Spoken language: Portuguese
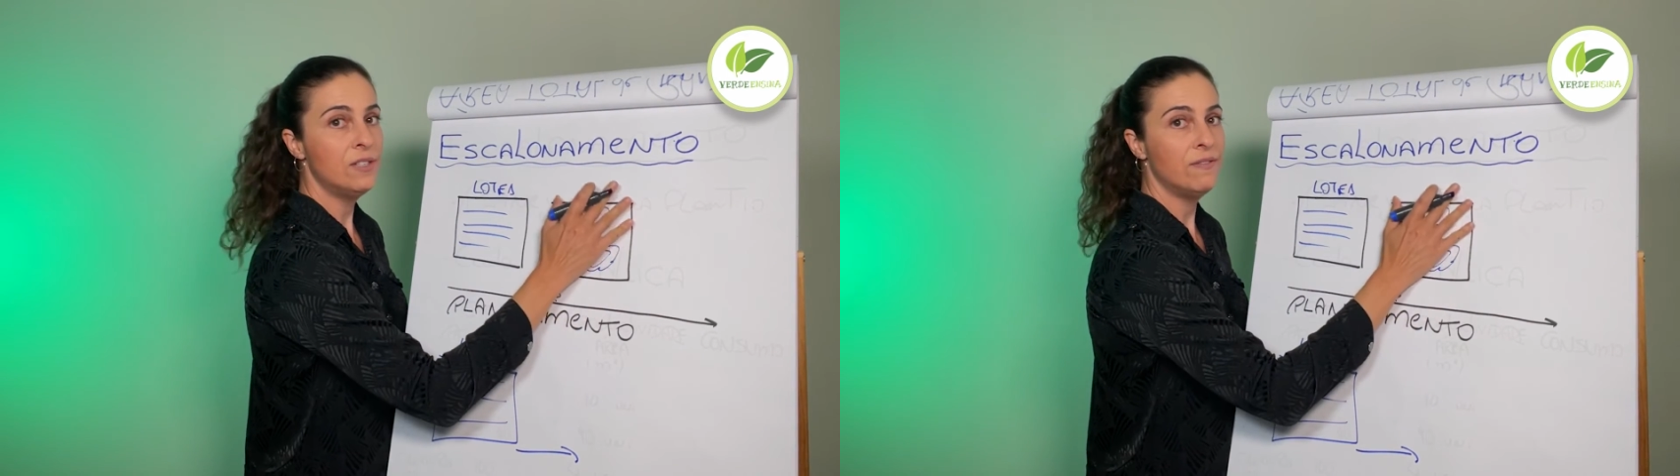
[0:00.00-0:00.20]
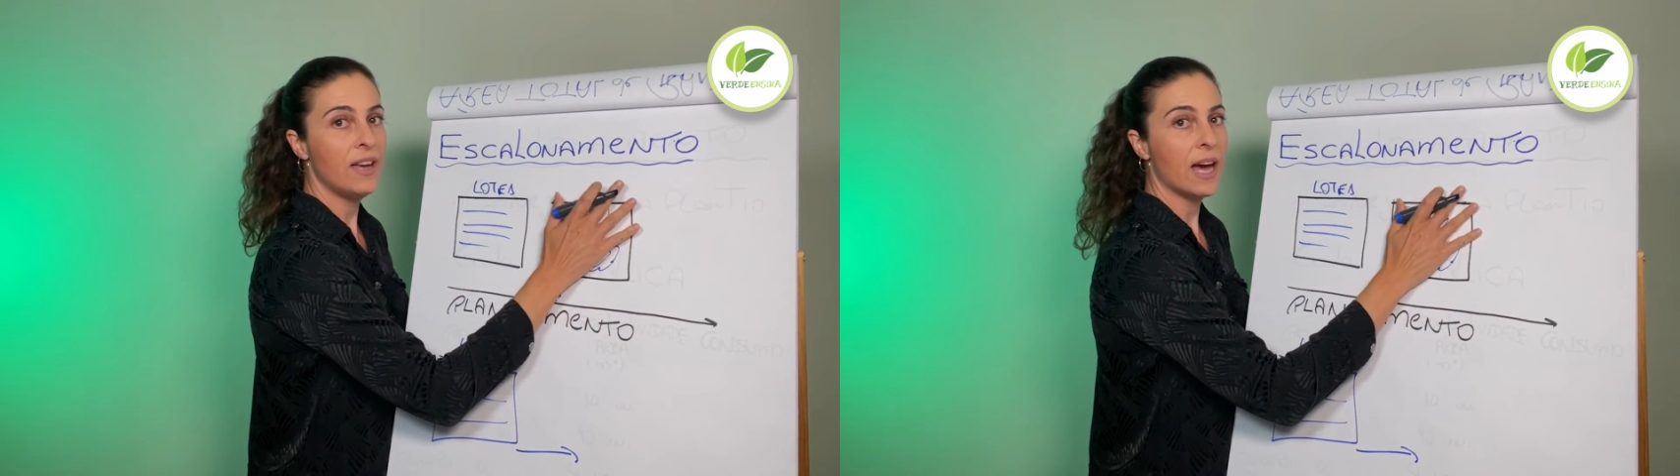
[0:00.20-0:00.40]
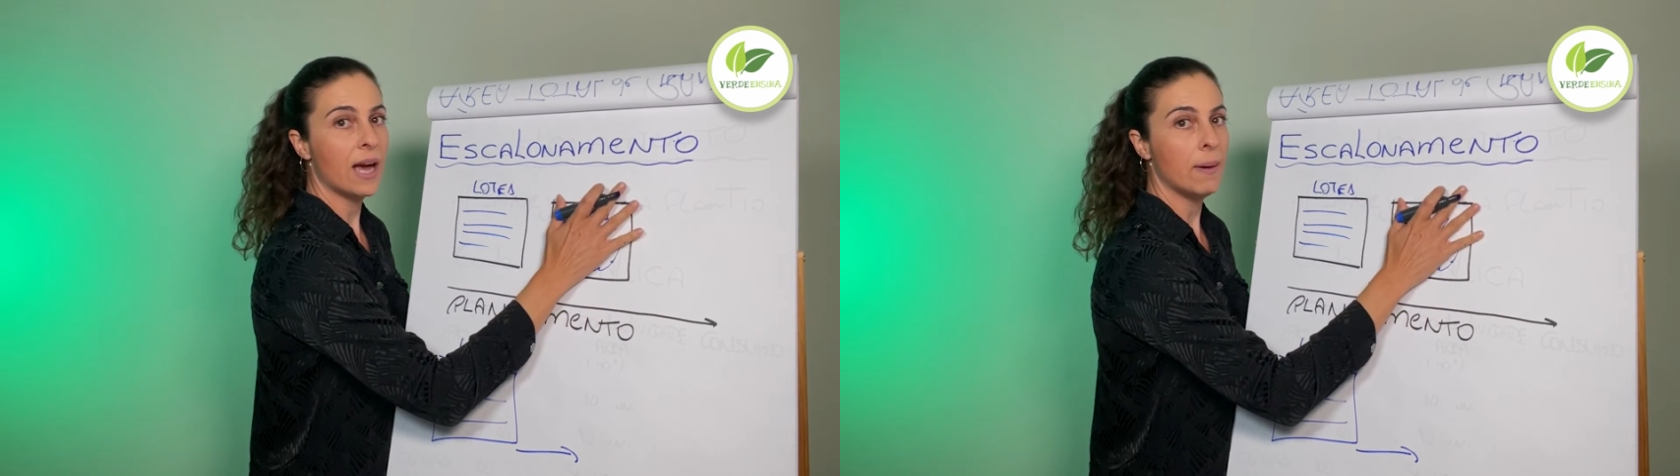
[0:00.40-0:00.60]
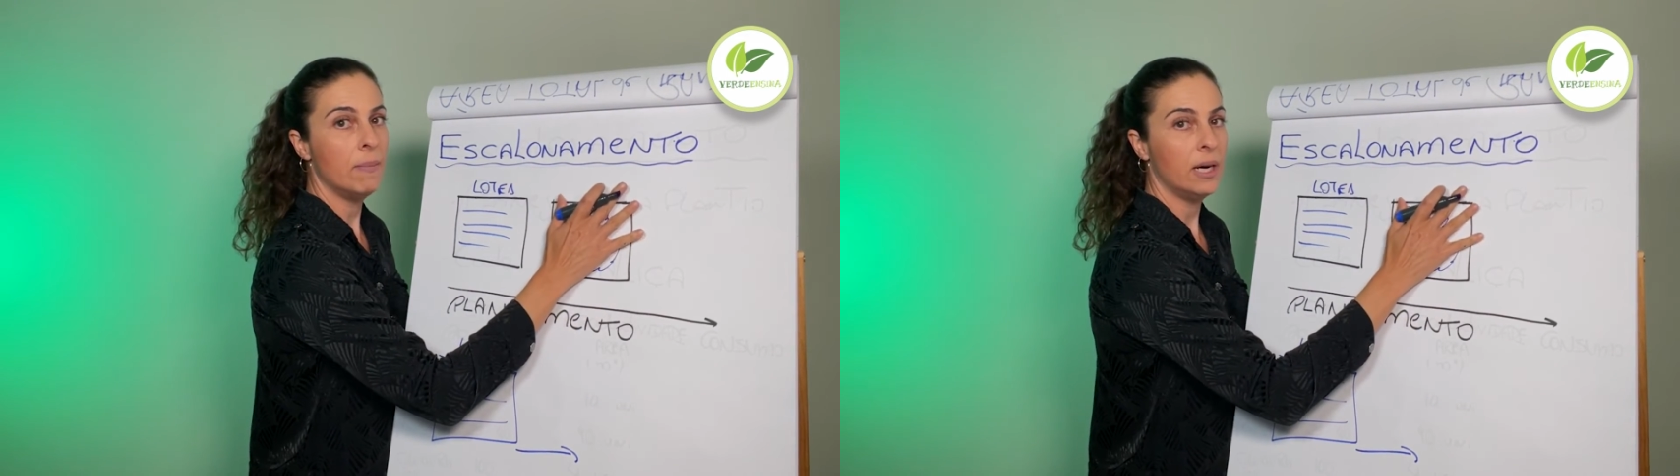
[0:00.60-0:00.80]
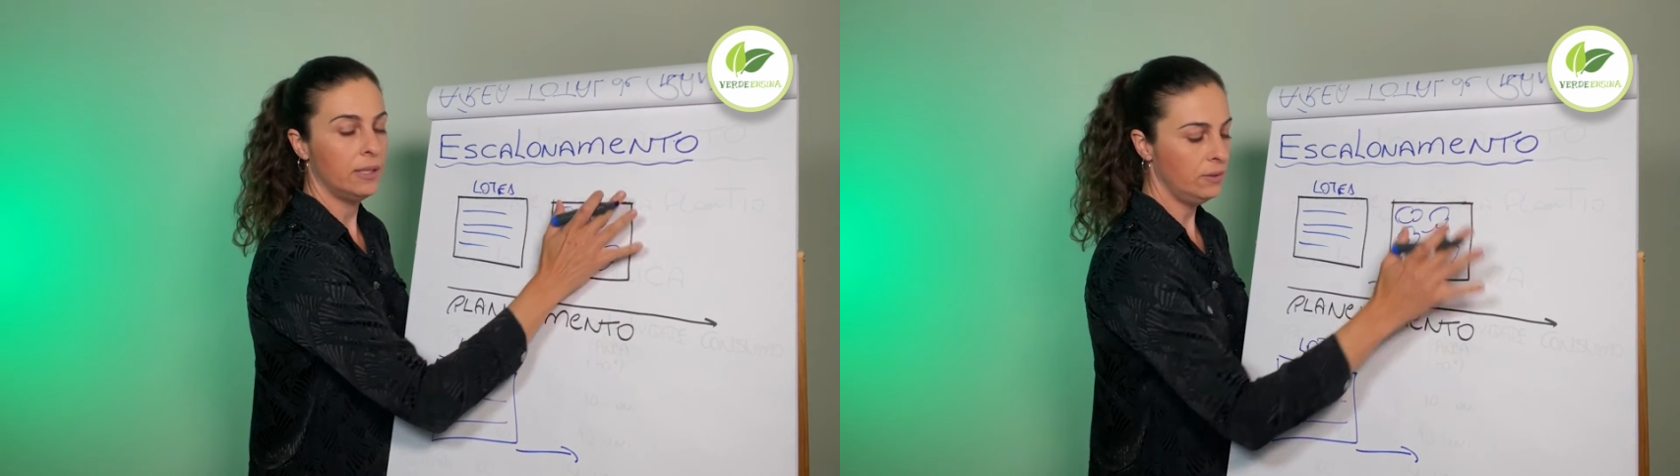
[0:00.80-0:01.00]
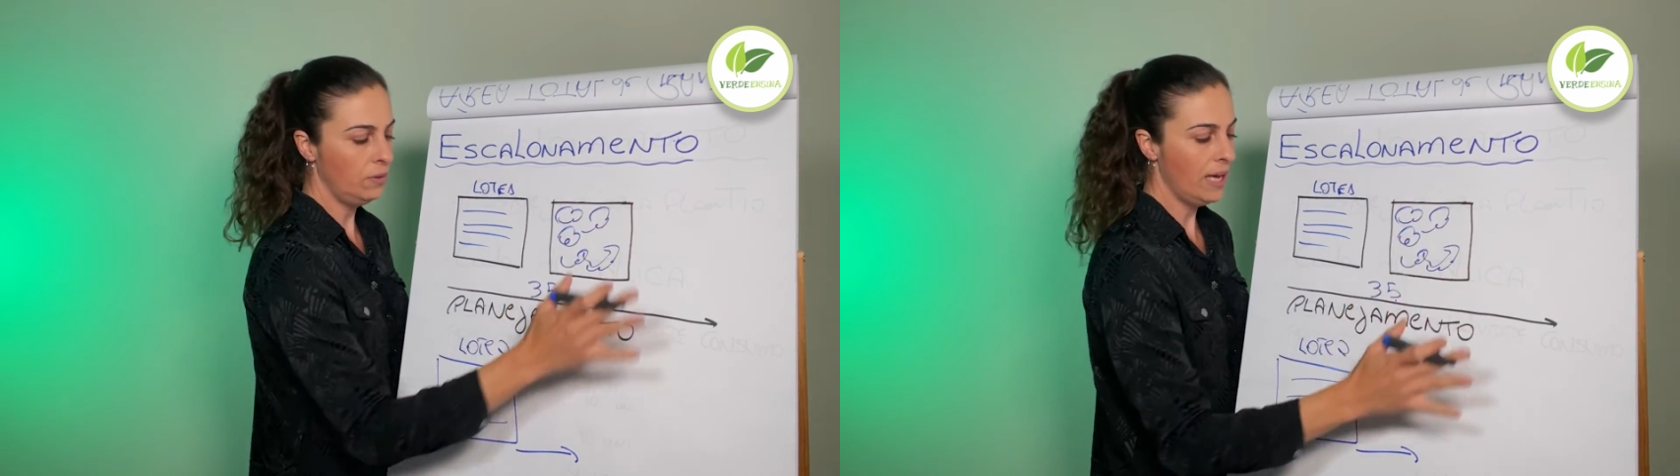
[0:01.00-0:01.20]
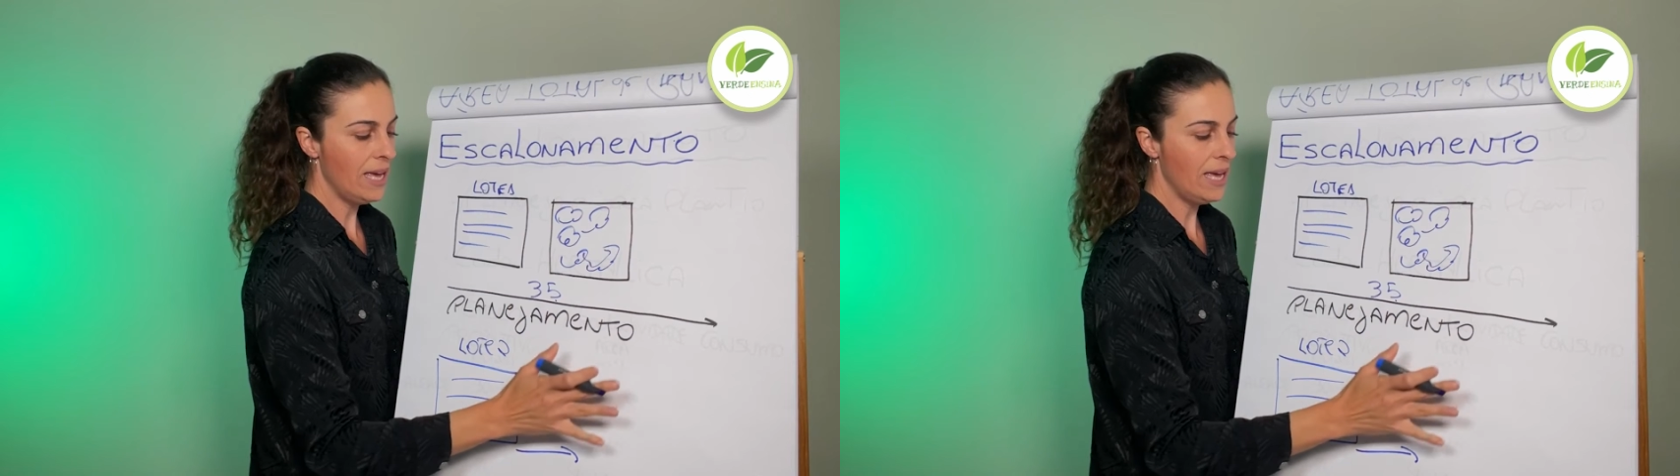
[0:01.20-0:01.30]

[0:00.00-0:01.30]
estiver acabando,